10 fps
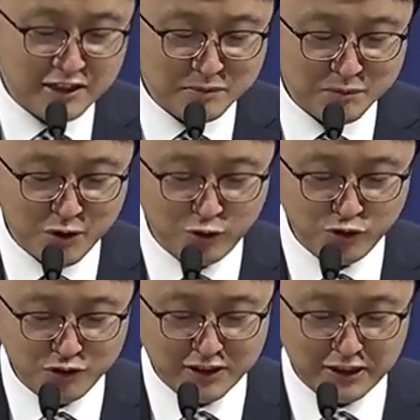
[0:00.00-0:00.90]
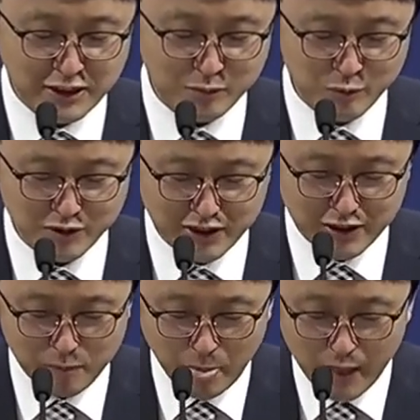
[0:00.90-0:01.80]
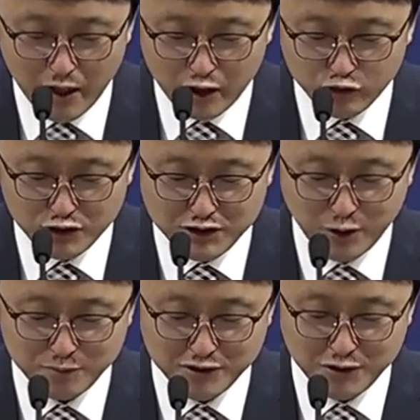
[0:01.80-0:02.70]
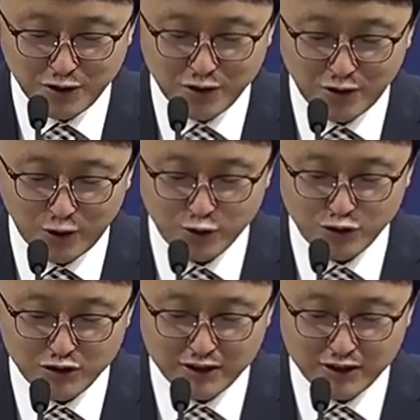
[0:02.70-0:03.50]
10절 룻의 대답입니다. 룻이 엎드려 얼굴을